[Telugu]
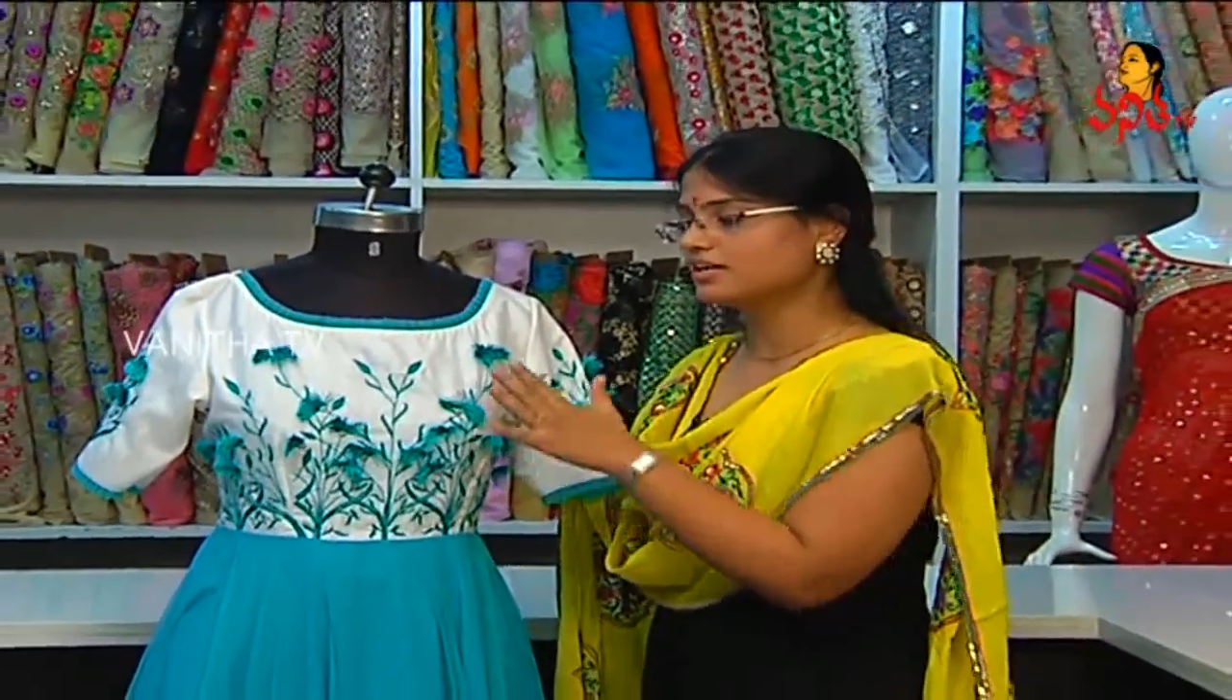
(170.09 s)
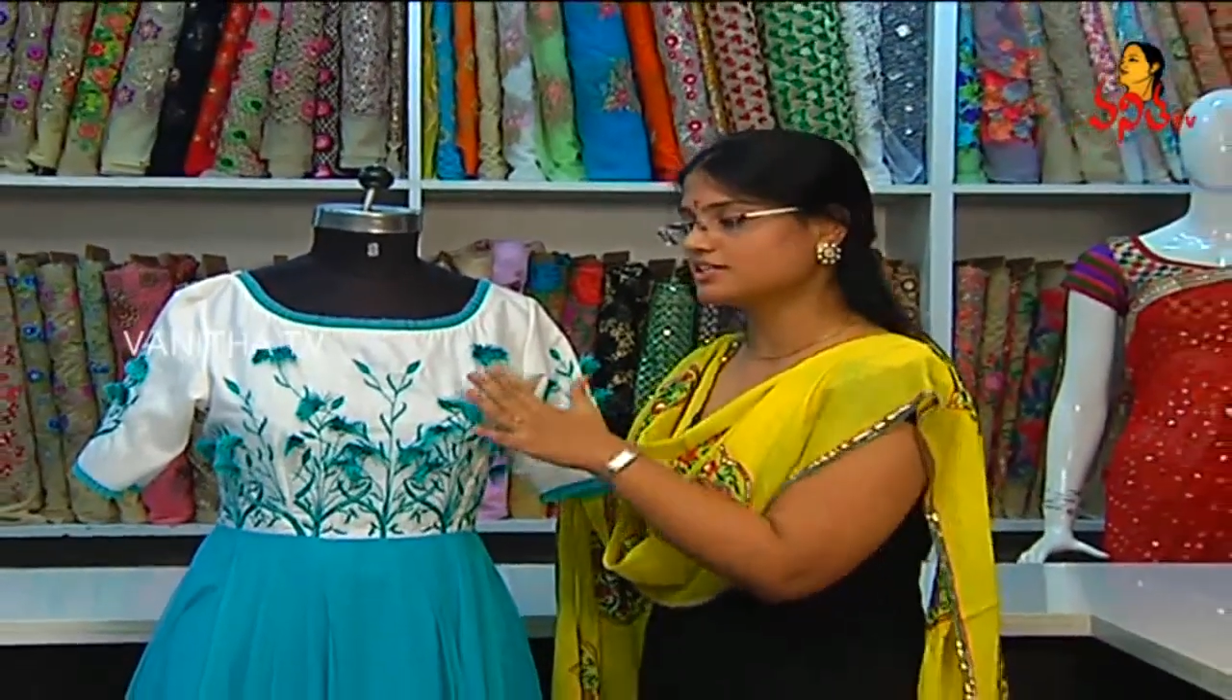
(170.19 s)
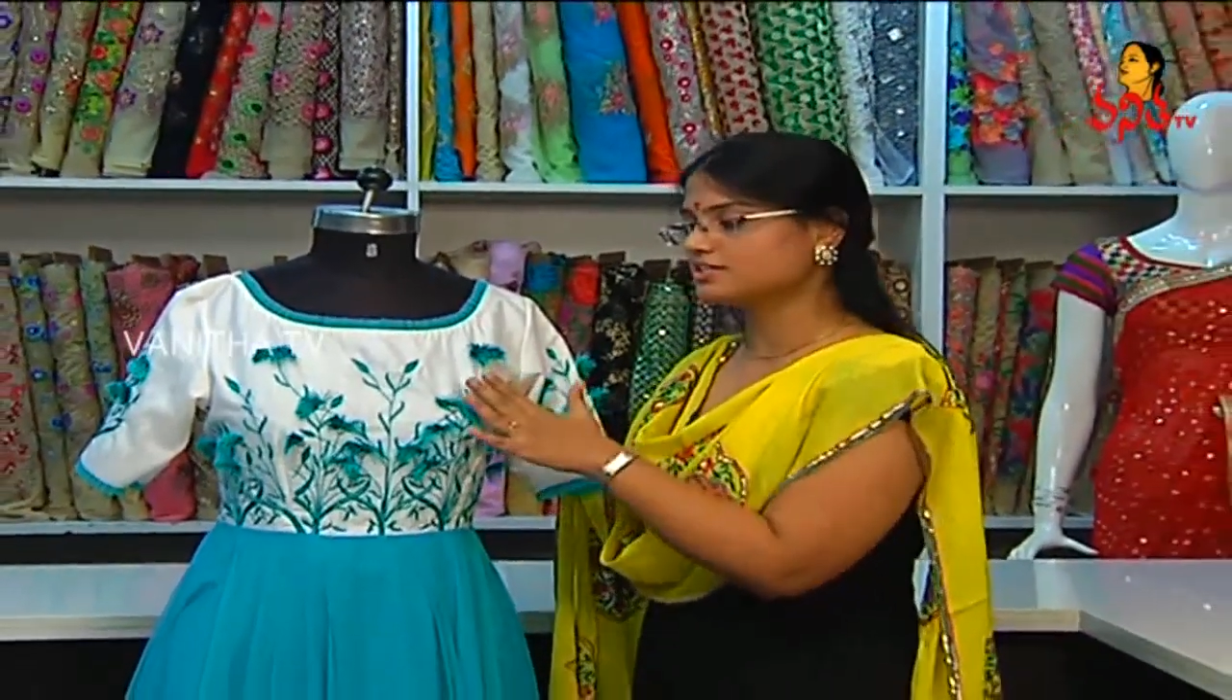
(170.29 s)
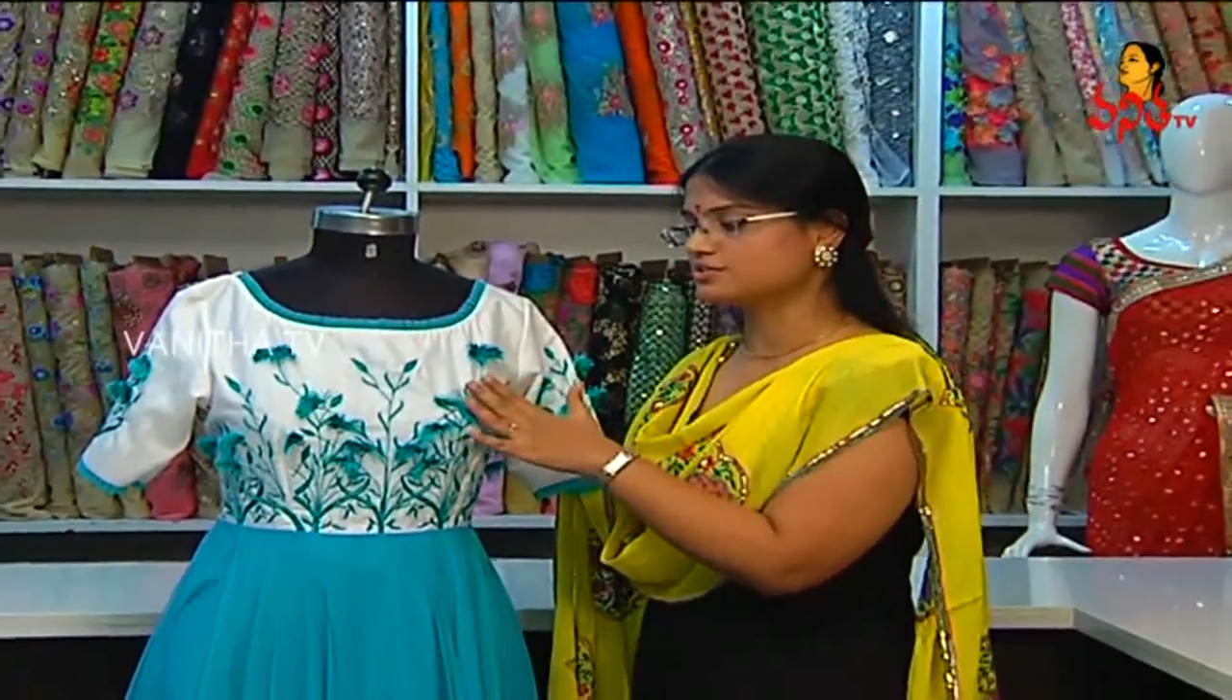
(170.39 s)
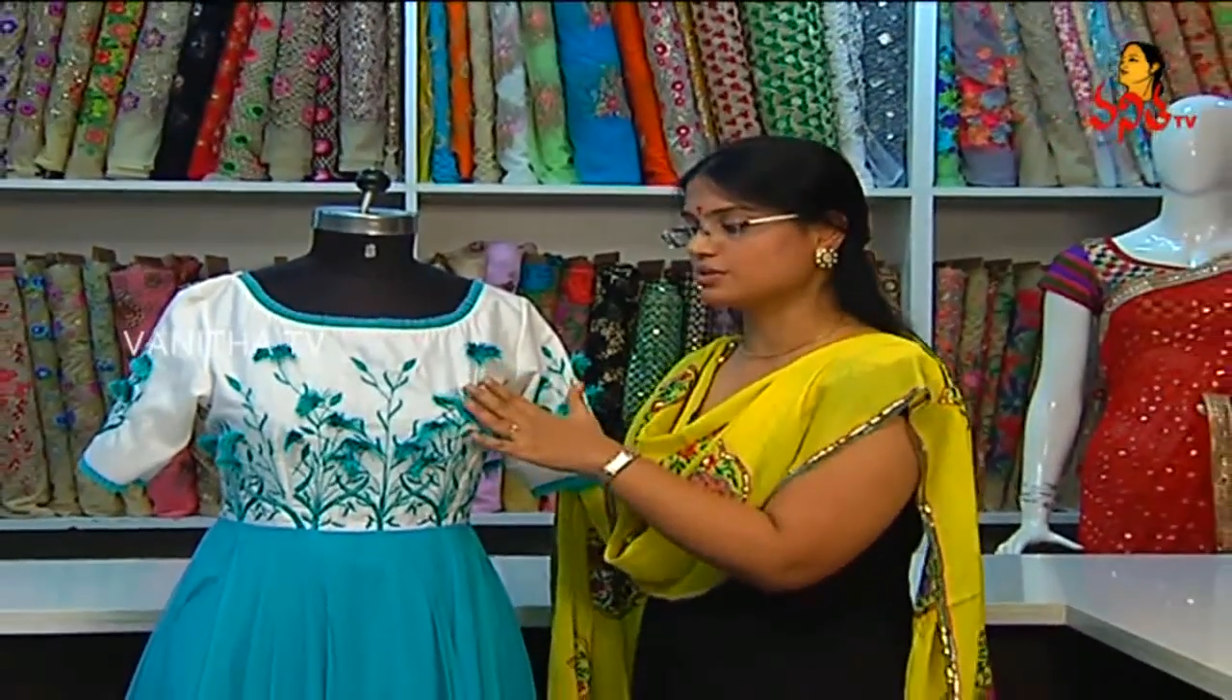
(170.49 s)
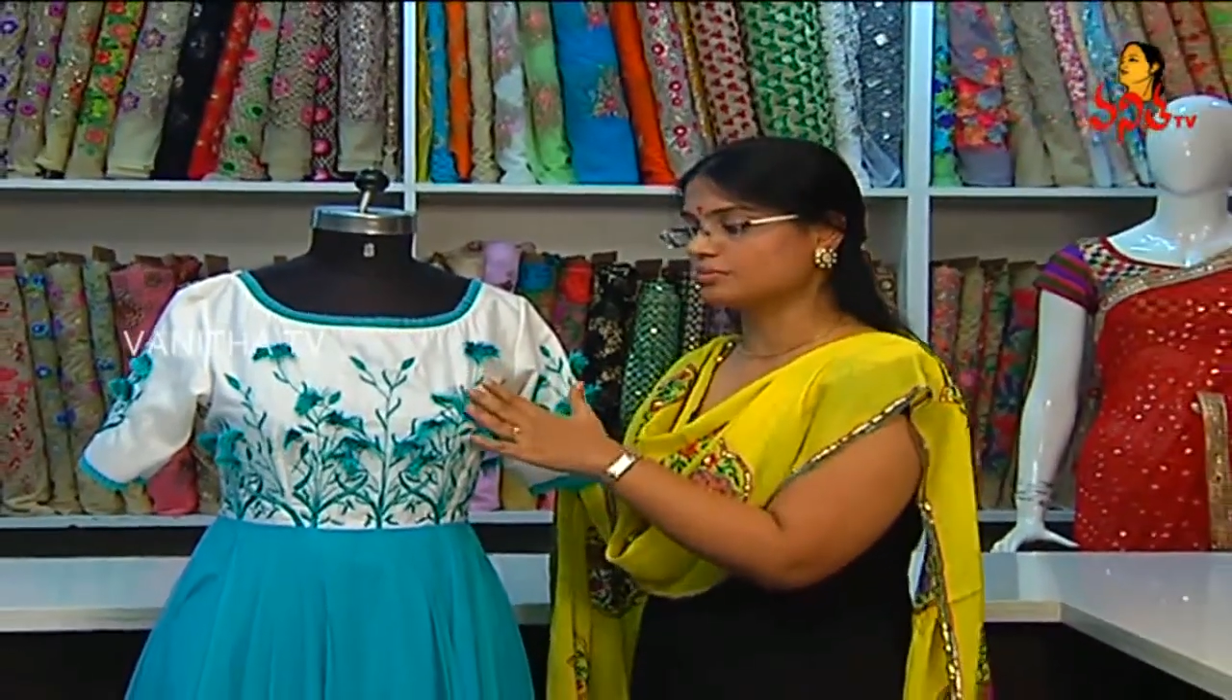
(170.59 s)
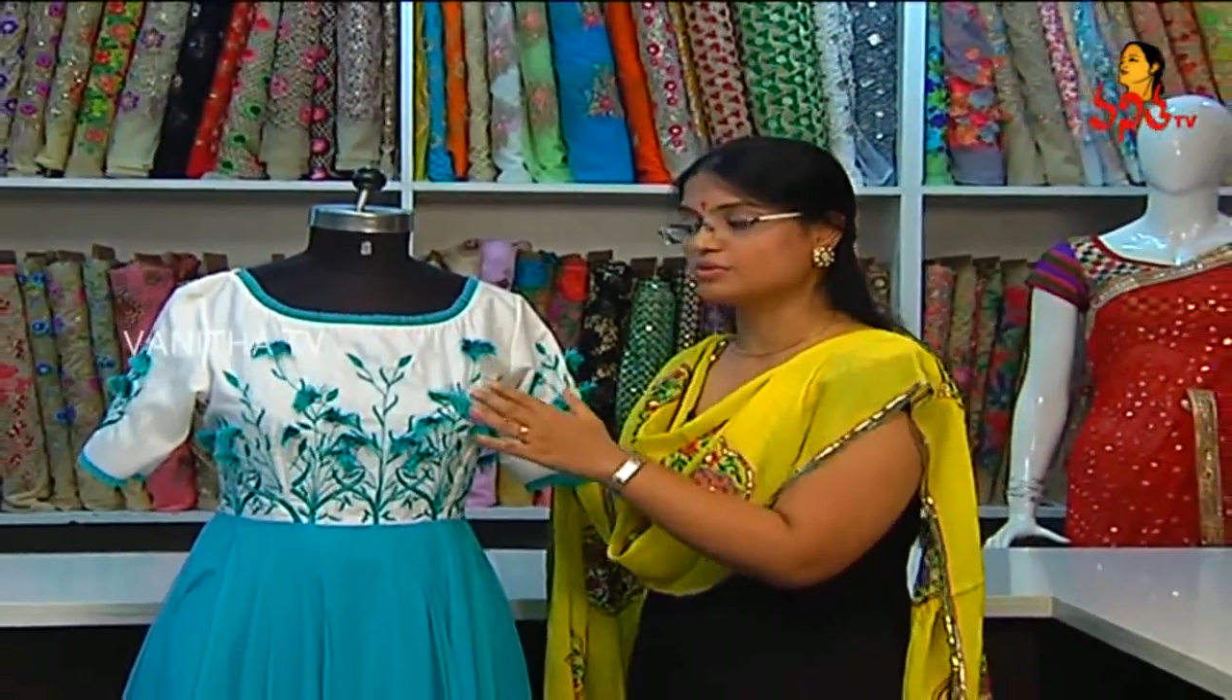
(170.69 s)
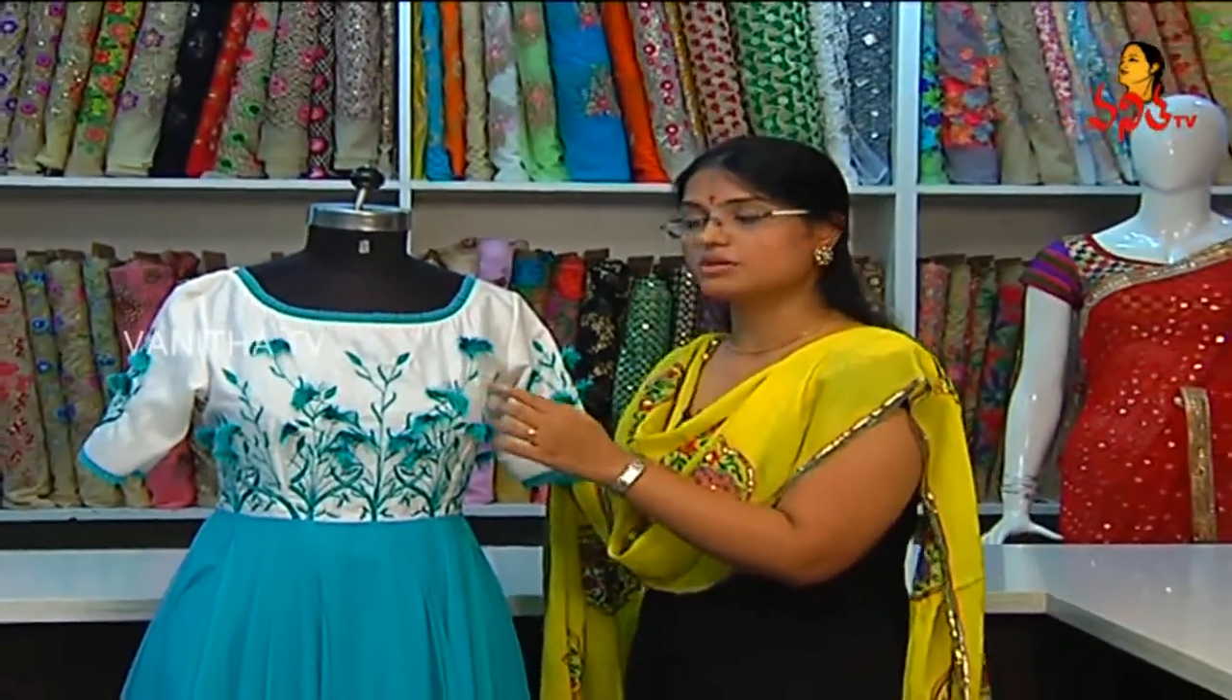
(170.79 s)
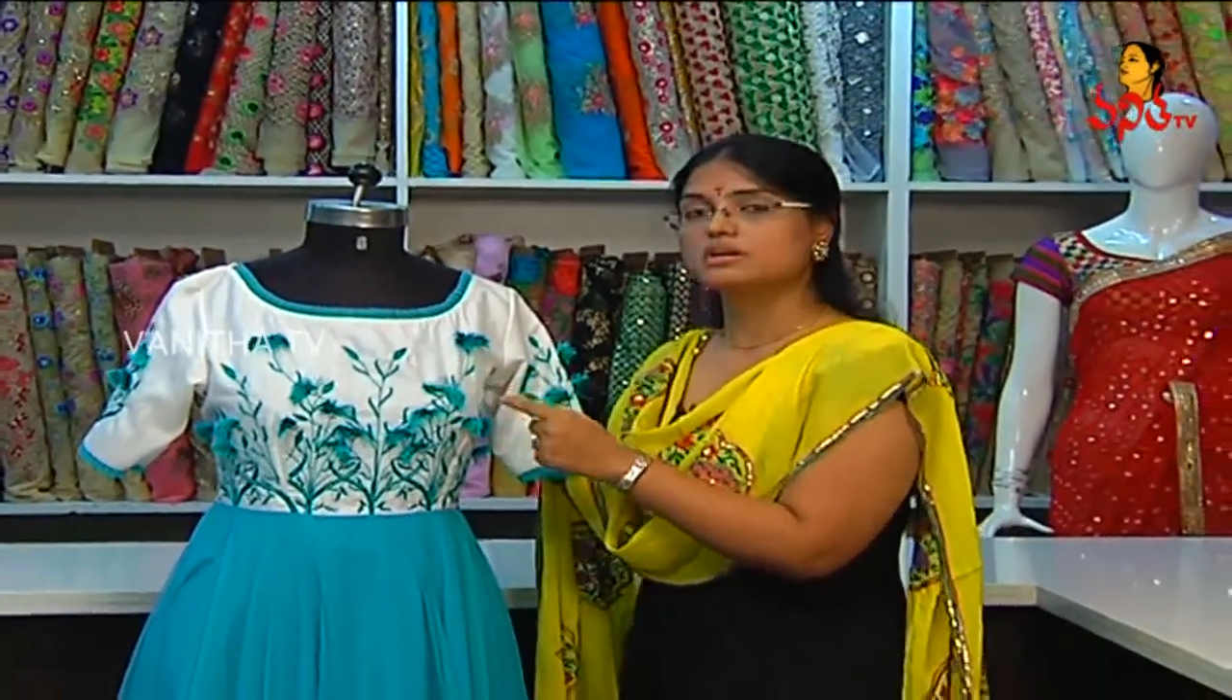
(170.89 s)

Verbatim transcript: అలా తీసుకున్నాం